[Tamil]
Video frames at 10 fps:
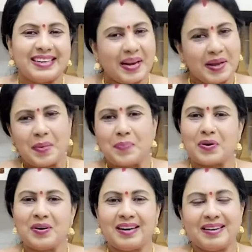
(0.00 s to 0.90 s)
நிறைய
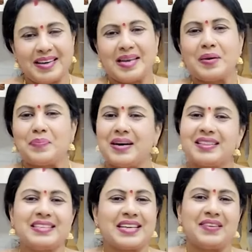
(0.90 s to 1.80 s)
பொருள்கள் நேரில்
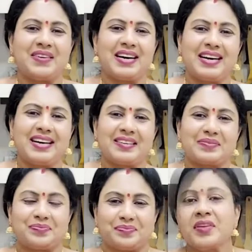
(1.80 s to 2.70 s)
பார்த்து நீங்கள் வாங்கலாம்
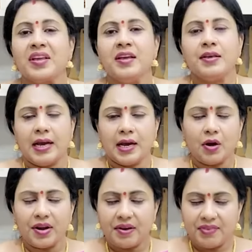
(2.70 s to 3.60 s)

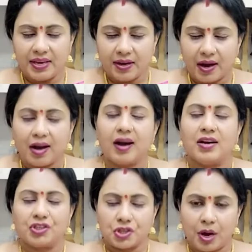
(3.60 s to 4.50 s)
எங்களுடைய விஹா
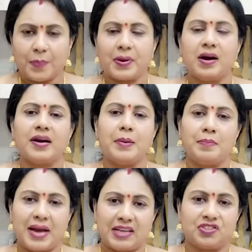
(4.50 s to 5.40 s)
ஷாப்கான
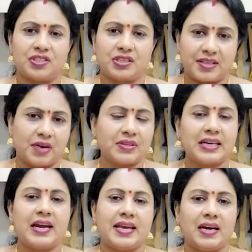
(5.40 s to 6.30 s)
பிரான்ச்சஸ் அதாவது
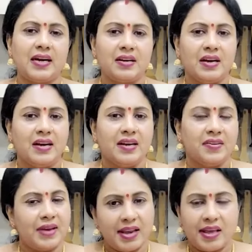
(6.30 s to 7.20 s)
கிளைகள்
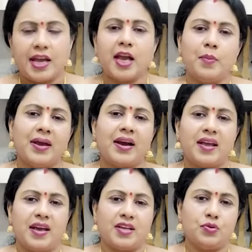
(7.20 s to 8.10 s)
வேறு எங்கேயுமே
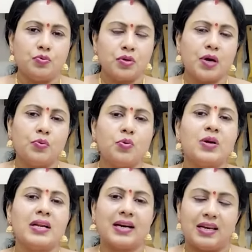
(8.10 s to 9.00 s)
கிடையாது உங்கள்
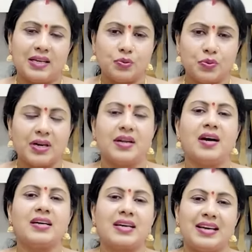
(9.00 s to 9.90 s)
ஊரில் அல்லது உங்கள்
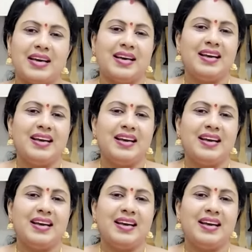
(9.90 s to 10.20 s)
நாட்டில்